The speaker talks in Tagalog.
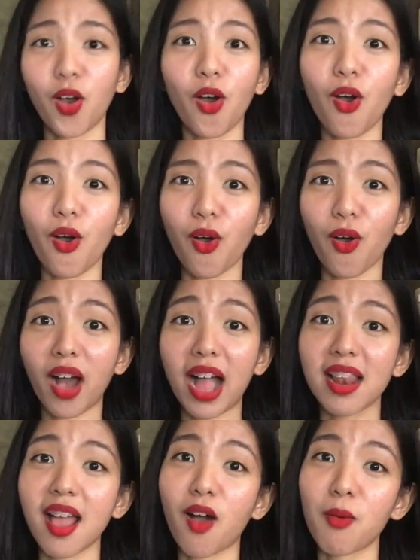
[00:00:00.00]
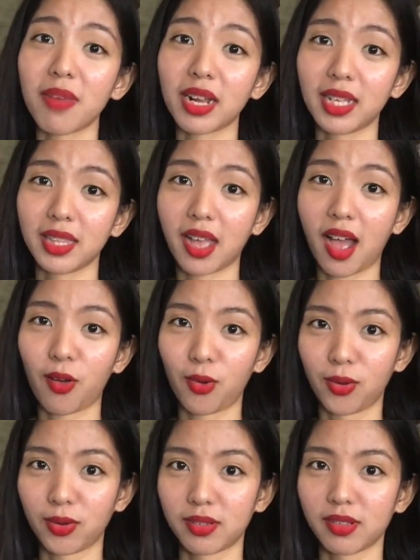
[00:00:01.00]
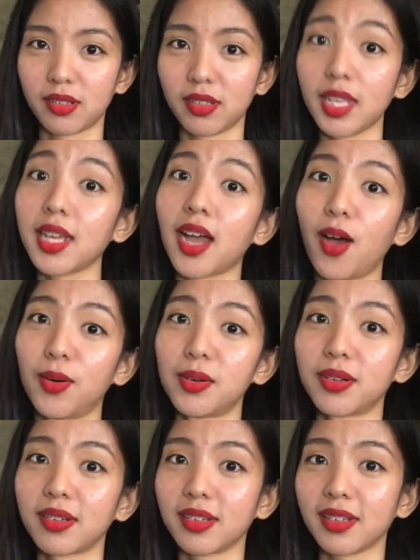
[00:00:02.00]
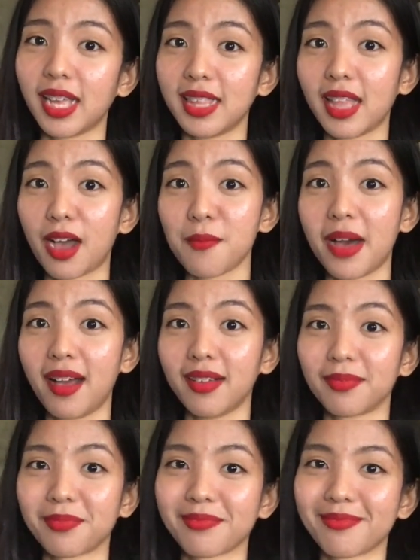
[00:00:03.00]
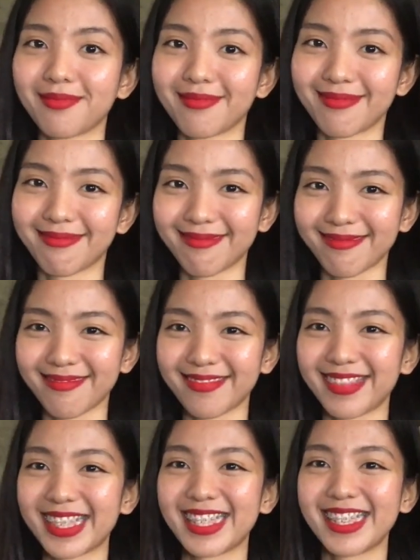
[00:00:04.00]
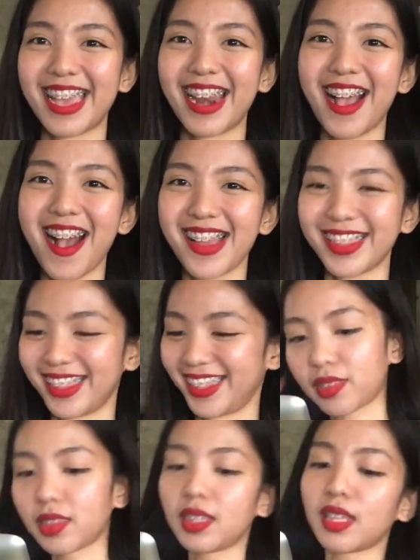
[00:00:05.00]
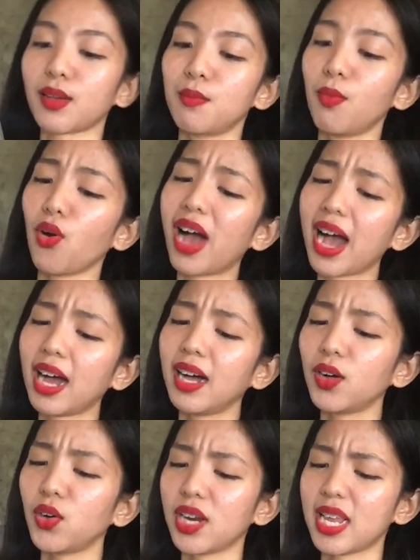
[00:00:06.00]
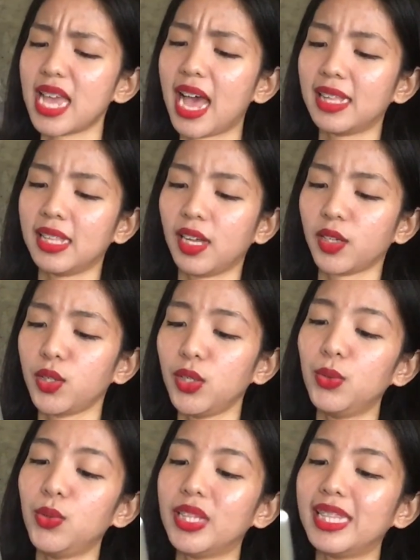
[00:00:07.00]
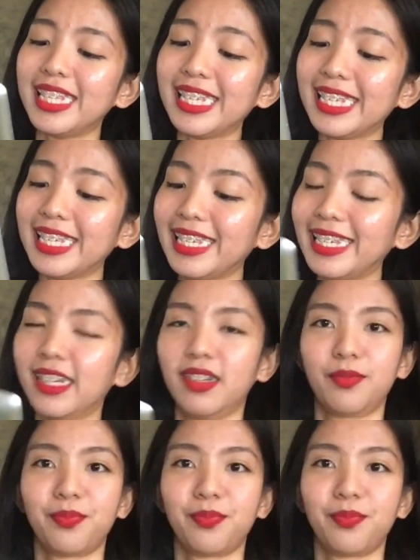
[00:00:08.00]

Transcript: Oo, kala ko maganda ako. Ikaw, ganda ka ba? Tara! Mukha kang koreana, cutie.